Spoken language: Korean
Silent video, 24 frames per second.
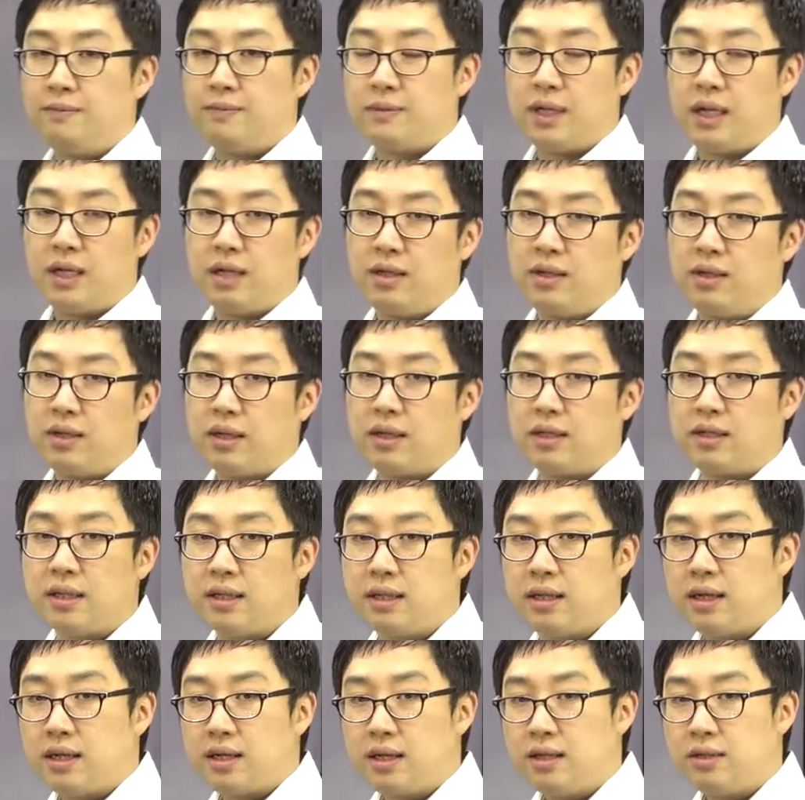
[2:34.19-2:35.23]
자 이렇게
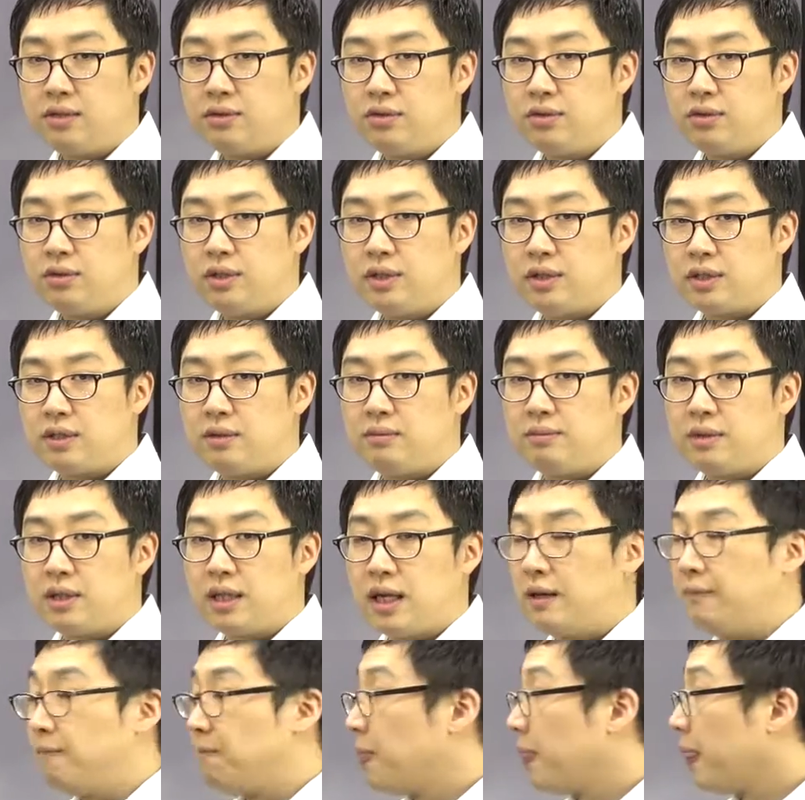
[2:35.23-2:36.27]
생각할 수
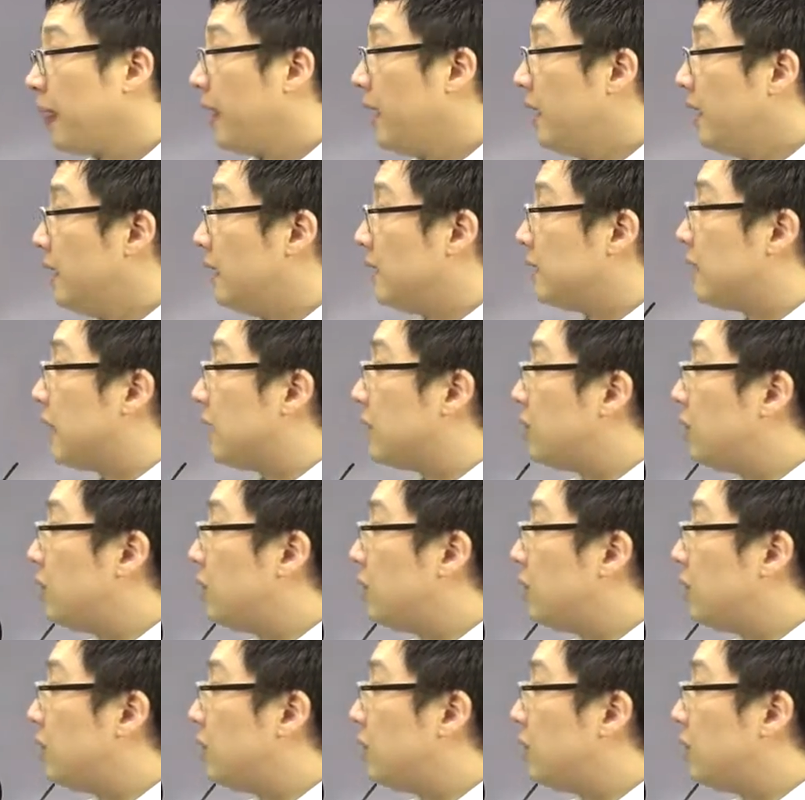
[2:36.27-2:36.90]
있습니다. 자,